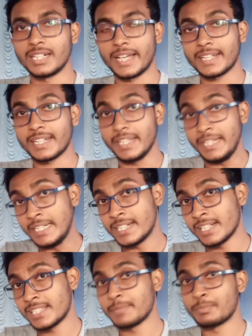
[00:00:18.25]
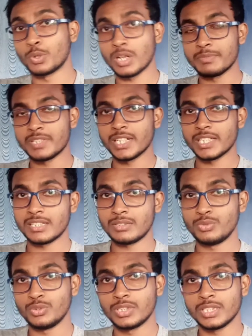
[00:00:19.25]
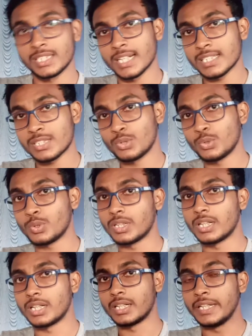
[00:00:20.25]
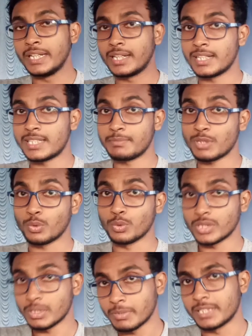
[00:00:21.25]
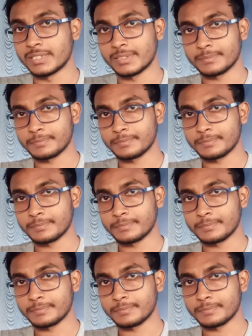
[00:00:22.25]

একটা ইন্টার্নশিপ প্রোগ্রাম ছেড়েছে তুই যদি চাস তো ইন্টার্নশিপটা করতে পারিস